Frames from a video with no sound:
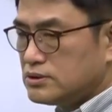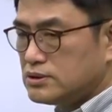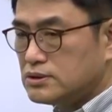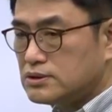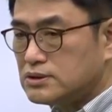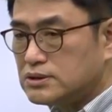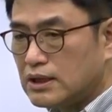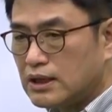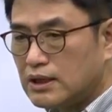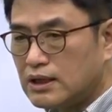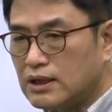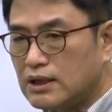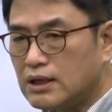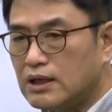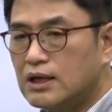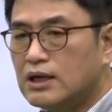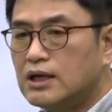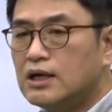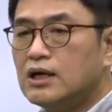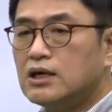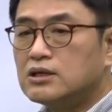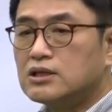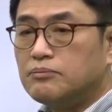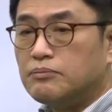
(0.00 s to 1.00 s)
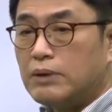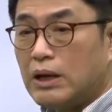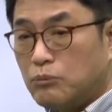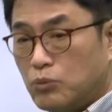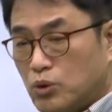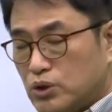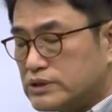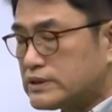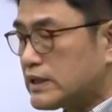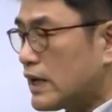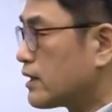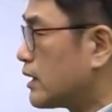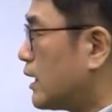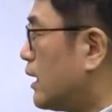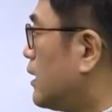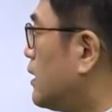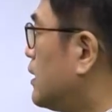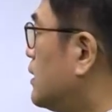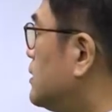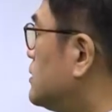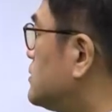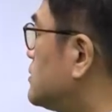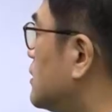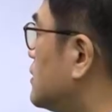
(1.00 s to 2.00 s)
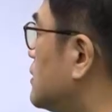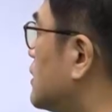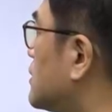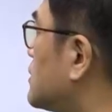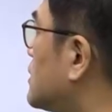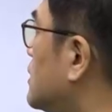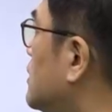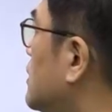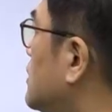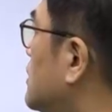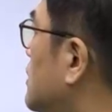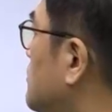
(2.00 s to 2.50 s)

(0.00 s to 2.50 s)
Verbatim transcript: 실제 어떤 메모리 상에 지금 나타내야